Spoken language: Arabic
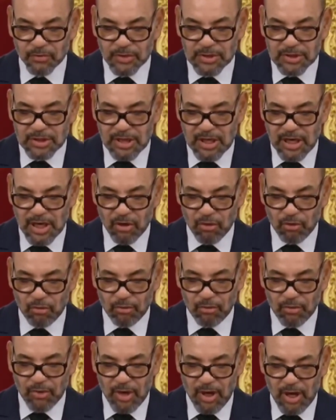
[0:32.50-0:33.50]

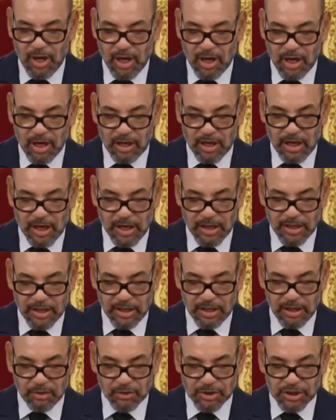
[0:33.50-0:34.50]
والتلاحم
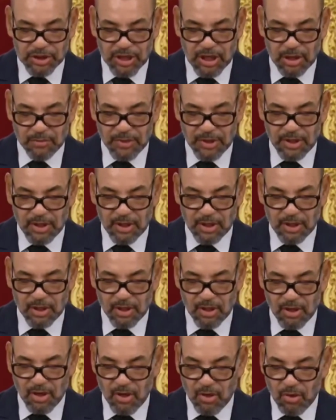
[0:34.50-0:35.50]
العائلي والشعبي
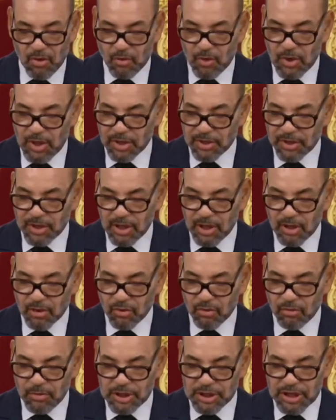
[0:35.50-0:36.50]

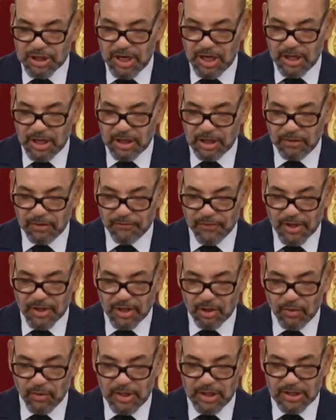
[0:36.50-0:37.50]
وأثاروا مشاعر
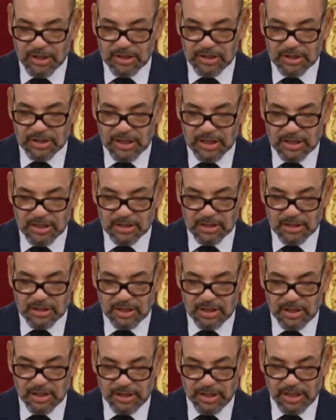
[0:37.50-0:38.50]
الفخر والاعتزاز
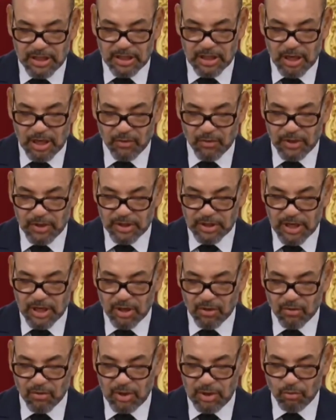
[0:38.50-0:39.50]
لدينا
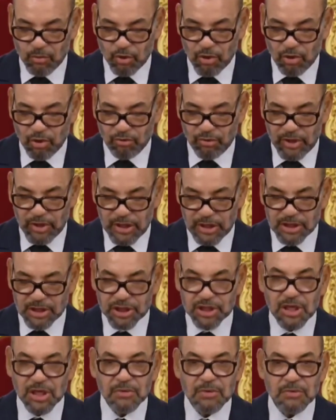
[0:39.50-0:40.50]
ولدى كل
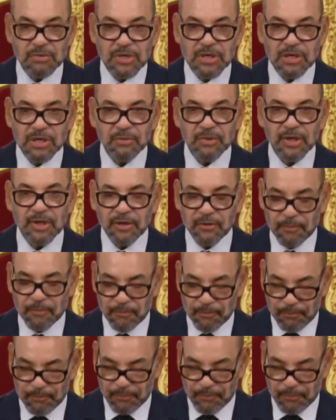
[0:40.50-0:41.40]
مكونات الشعب المغربي